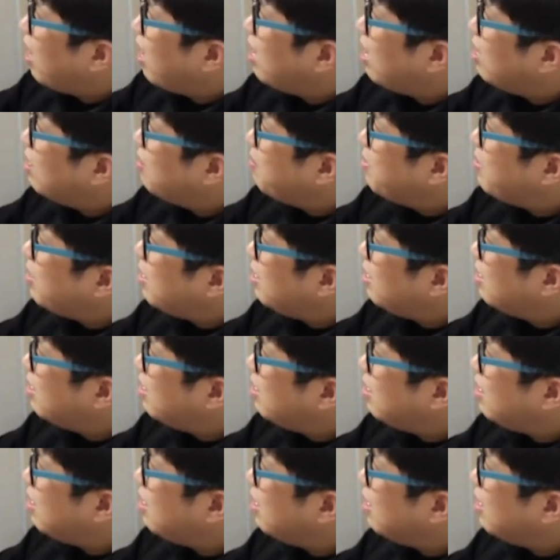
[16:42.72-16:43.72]
A, B,
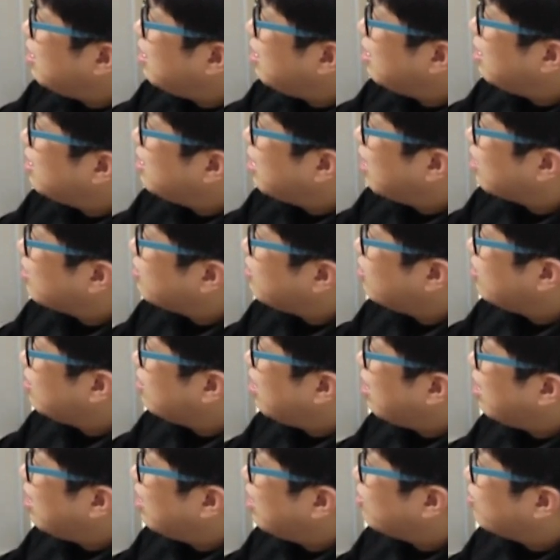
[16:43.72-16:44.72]
C, D
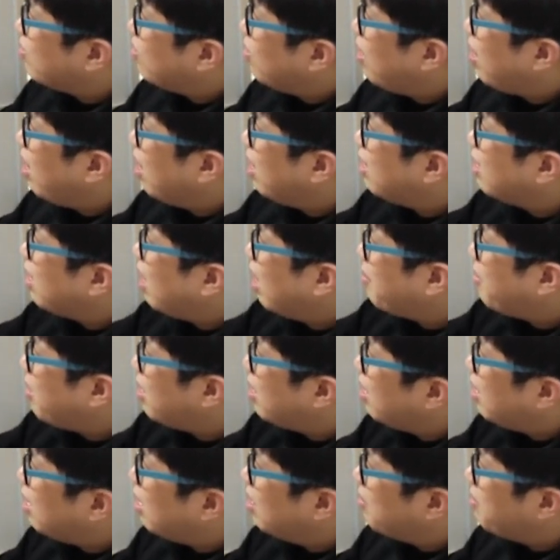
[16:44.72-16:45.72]
작전이라 해가지고 A는
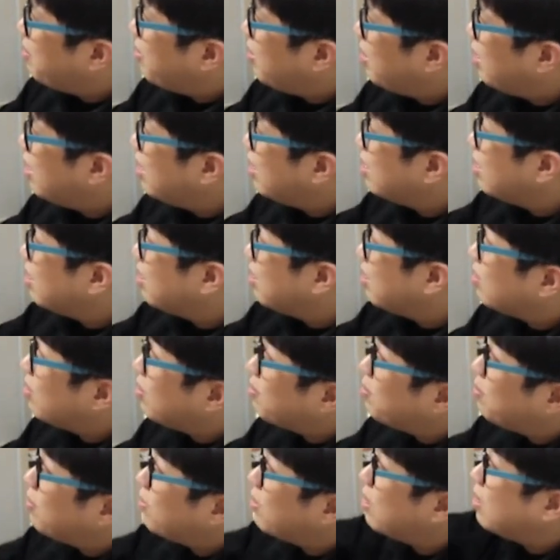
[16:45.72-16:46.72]
아메리카, B는
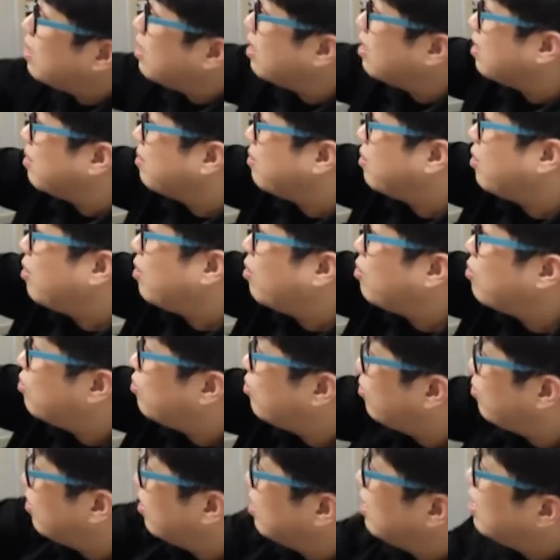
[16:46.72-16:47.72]
저 브리튼,
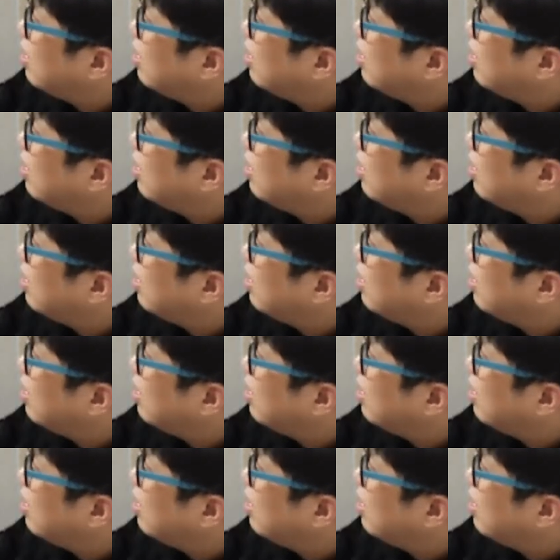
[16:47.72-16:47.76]
영국,